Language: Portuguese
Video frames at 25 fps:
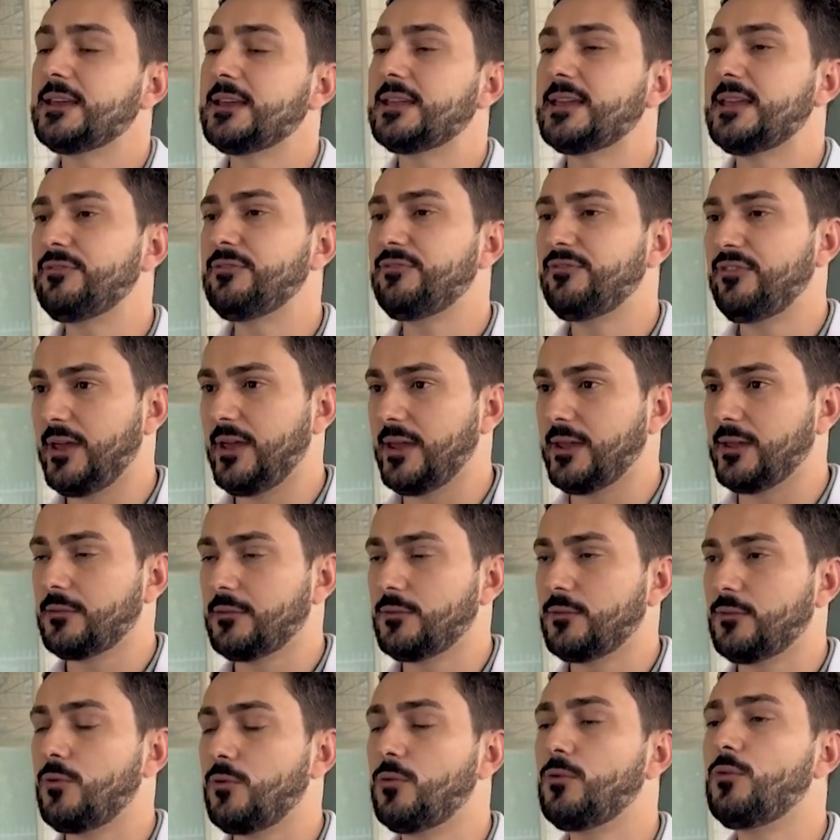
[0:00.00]
que vem
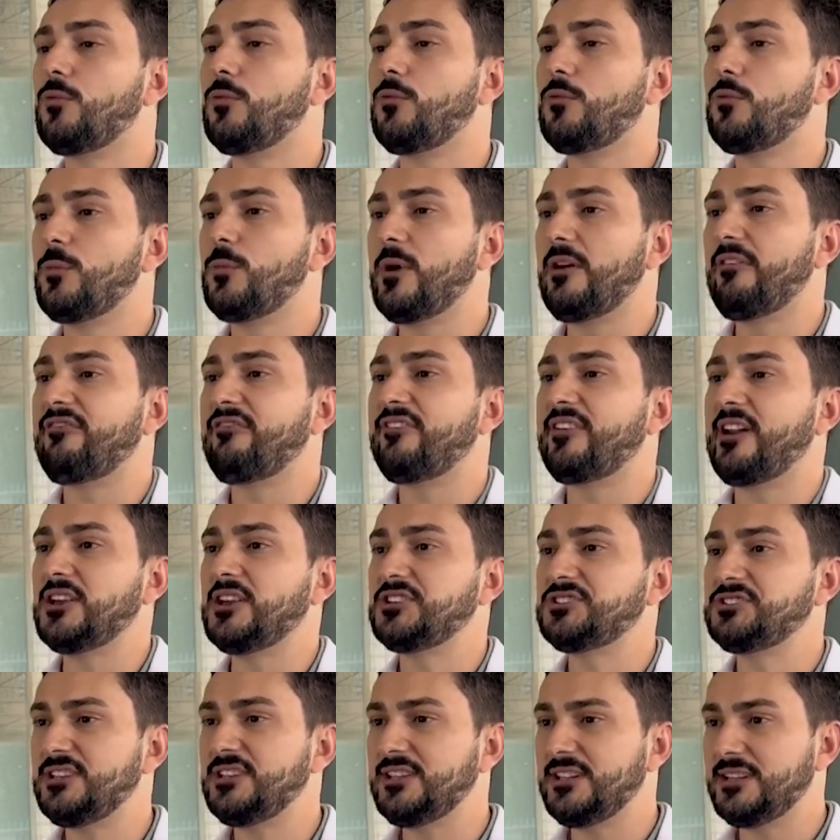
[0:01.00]
com uma
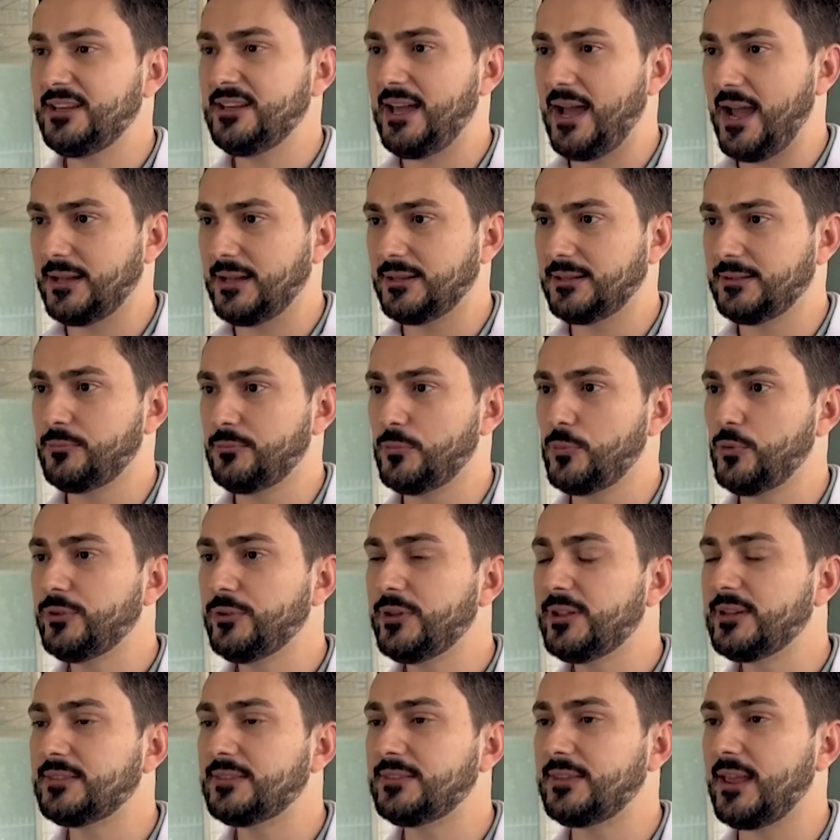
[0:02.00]
fragilidade muito
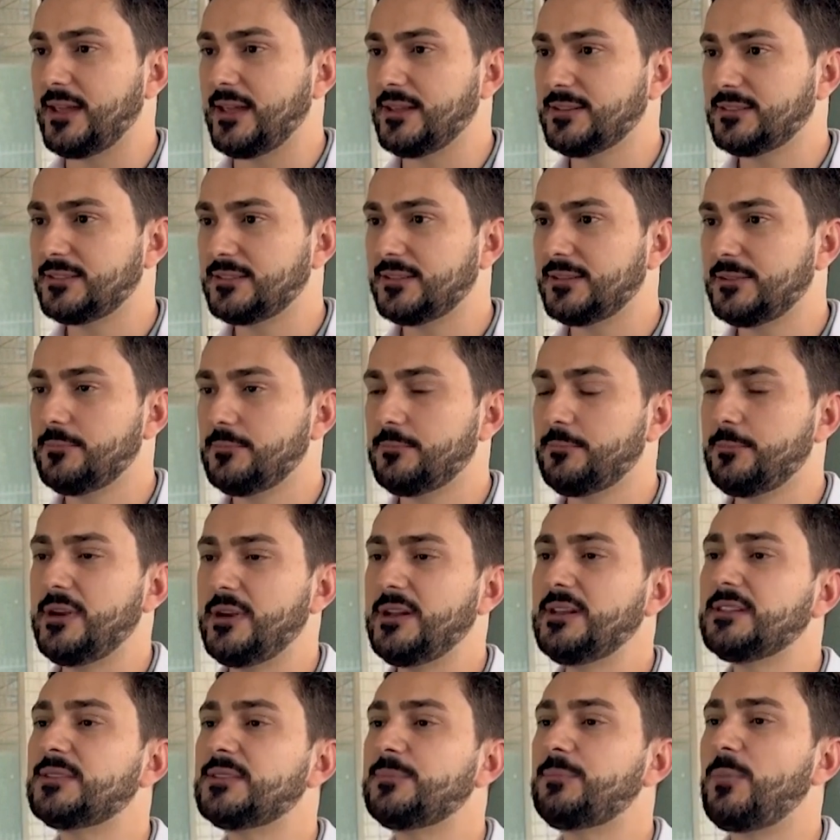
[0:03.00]
intensa,
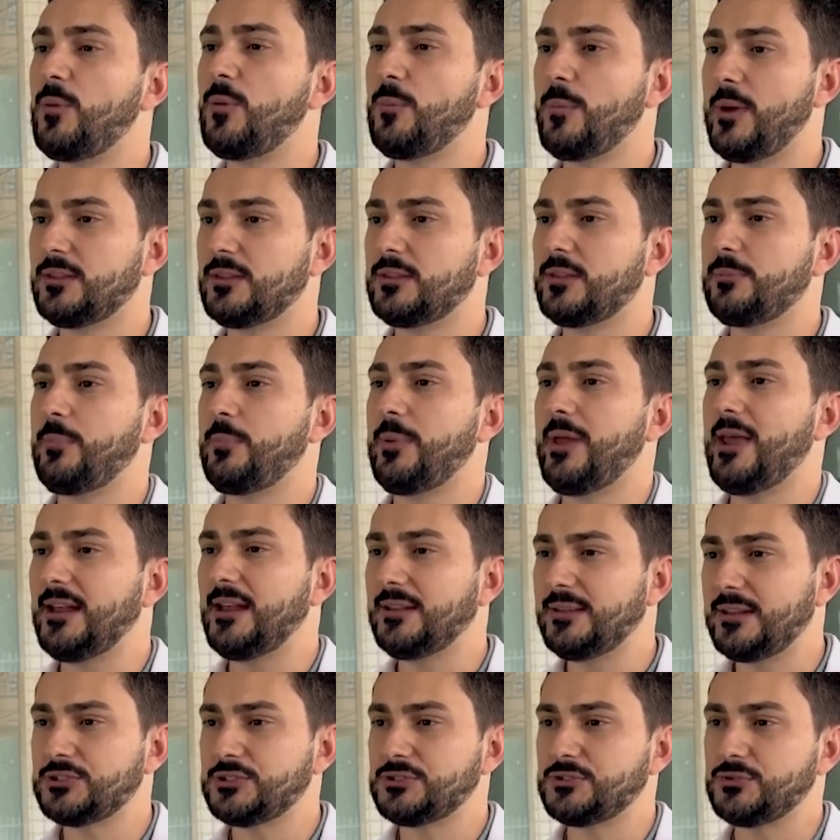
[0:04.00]
principalmente pela
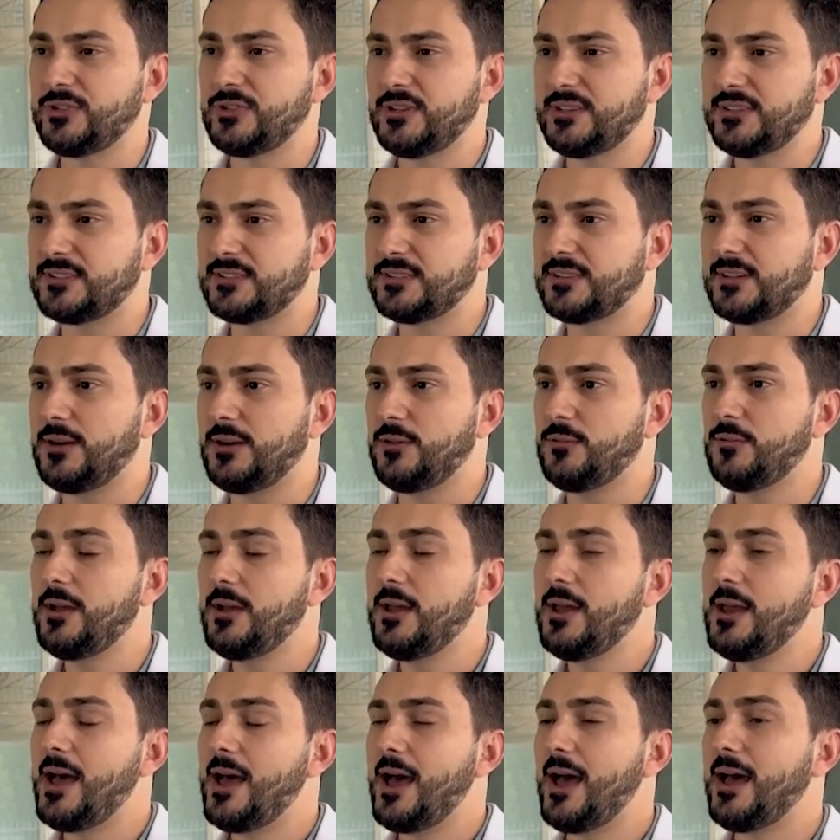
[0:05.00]
desnutrição,
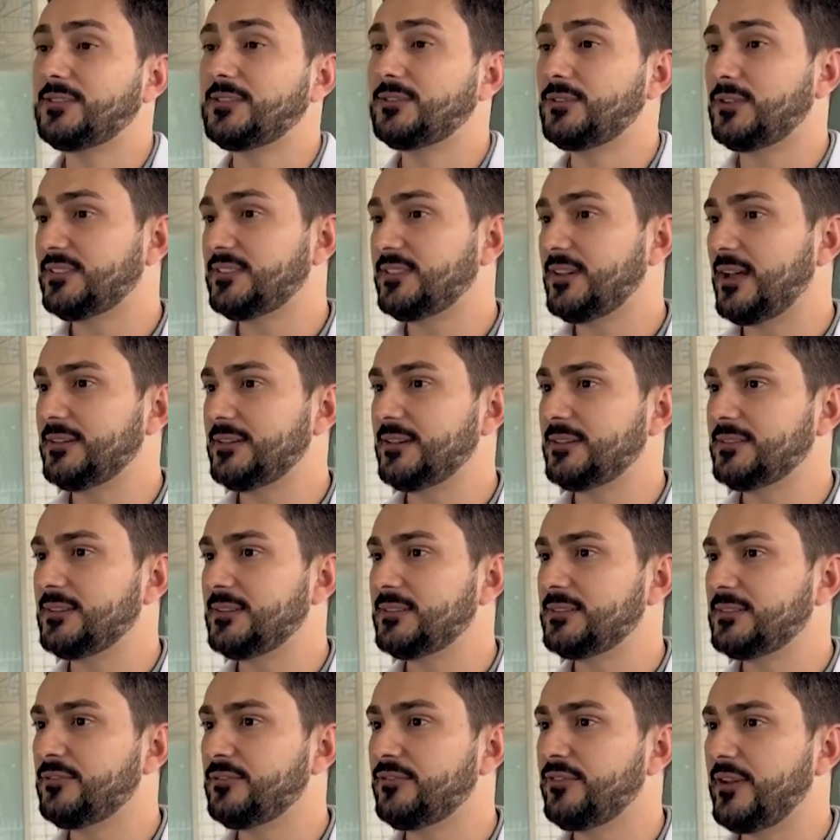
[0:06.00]
associada
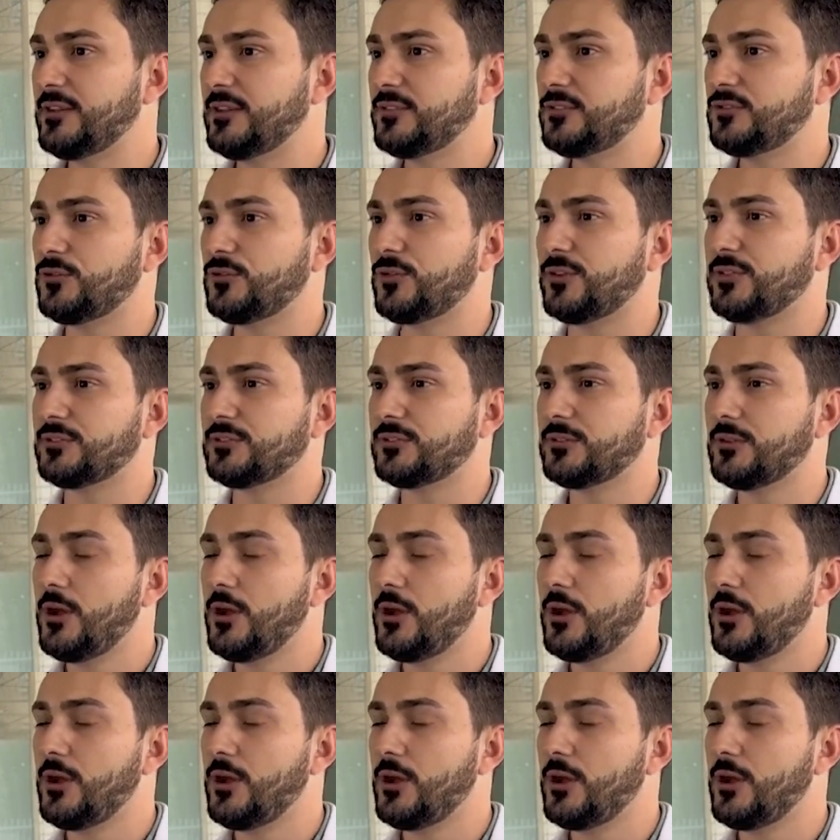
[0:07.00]
às infecções.